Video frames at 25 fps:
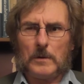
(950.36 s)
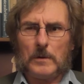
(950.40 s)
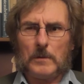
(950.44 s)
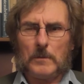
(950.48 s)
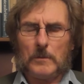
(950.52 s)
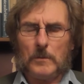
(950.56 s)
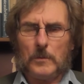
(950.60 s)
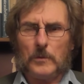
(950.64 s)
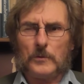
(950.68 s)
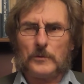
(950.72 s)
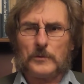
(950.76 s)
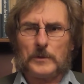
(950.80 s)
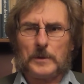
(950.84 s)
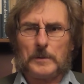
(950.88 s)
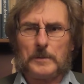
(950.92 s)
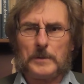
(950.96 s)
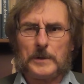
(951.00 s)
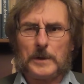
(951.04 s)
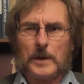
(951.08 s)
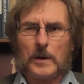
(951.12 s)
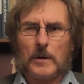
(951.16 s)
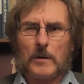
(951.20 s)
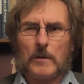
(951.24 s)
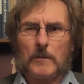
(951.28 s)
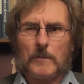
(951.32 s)
móc tym
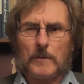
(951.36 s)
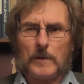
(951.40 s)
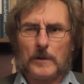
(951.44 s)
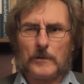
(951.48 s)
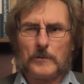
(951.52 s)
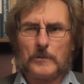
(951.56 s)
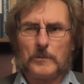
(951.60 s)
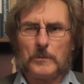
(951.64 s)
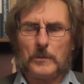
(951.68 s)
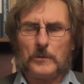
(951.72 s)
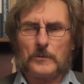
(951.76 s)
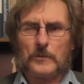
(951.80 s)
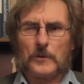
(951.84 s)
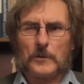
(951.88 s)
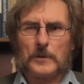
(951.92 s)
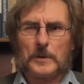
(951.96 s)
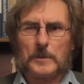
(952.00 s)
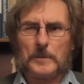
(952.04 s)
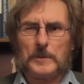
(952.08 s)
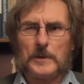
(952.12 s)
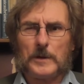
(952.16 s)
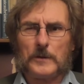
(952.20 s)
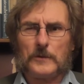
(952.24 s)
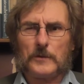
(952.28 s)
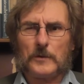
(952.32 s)
kierować, móc o
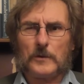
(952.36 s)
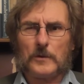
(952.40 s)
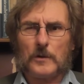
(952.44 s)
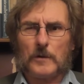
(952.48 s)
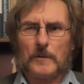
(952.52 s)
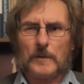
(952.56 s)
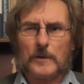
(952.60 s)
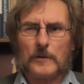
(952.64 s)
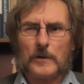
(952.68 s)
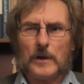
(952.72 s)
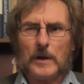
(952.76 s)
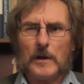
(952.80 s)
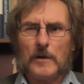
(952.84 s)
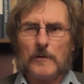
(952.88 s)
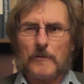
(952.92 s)
tym decydować.